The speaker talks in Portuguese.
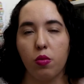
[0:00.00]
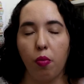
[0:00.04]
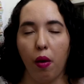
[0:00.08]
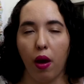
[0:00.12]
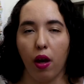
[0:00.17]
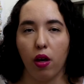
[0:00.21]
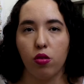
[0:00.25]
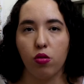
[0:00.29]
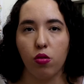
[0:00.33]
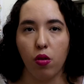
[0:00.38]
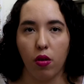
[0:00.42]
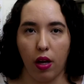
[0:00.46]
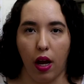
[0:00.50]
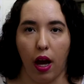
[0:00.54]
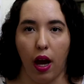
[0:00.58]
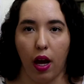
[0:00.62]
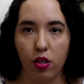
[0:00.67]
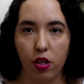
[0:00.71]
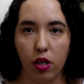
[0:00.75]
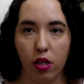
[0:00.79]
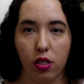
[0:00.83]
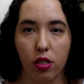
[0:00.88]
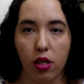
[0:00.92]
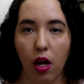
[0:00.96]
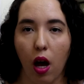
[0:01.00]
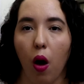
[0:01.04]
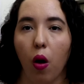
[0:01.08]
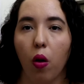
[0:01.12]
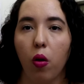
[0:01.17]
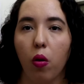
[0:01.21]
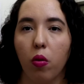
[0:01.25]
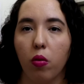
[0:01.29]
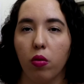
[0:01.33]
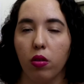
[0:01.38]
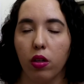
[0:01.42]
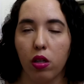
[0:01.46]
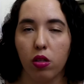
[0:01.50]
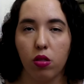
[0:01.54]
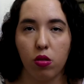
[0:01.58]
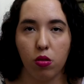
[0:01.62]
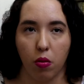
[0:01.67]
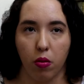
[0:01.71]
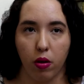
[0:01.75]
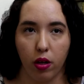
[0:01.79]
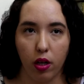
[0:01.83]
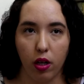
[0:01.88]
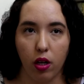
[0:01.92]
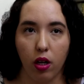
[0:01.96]
personagens ao longo da
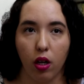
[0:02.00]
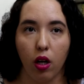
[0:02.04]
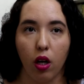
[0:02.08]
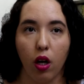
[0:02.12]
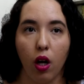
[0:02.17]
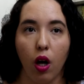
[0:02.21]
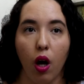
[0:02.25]
história,